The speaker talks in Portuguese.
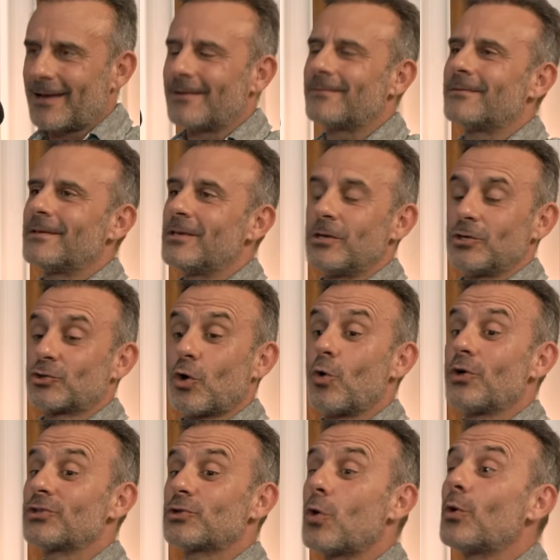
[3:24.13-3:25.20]
alto. E só, é e
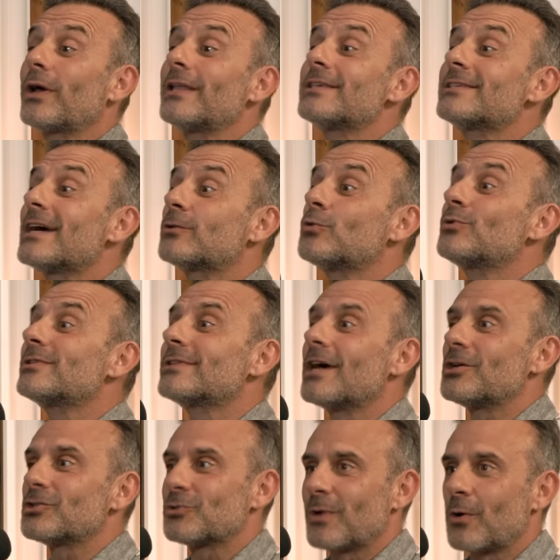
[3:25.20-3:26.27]
tipo, só o tipo realizar de um
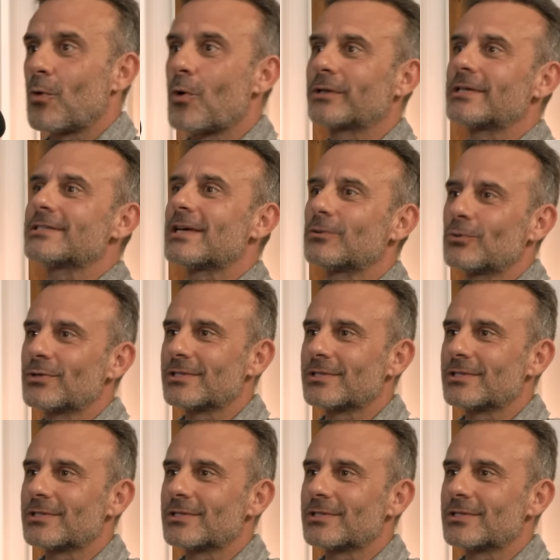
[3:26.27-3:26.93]
desejo, não é? Só o realizar de um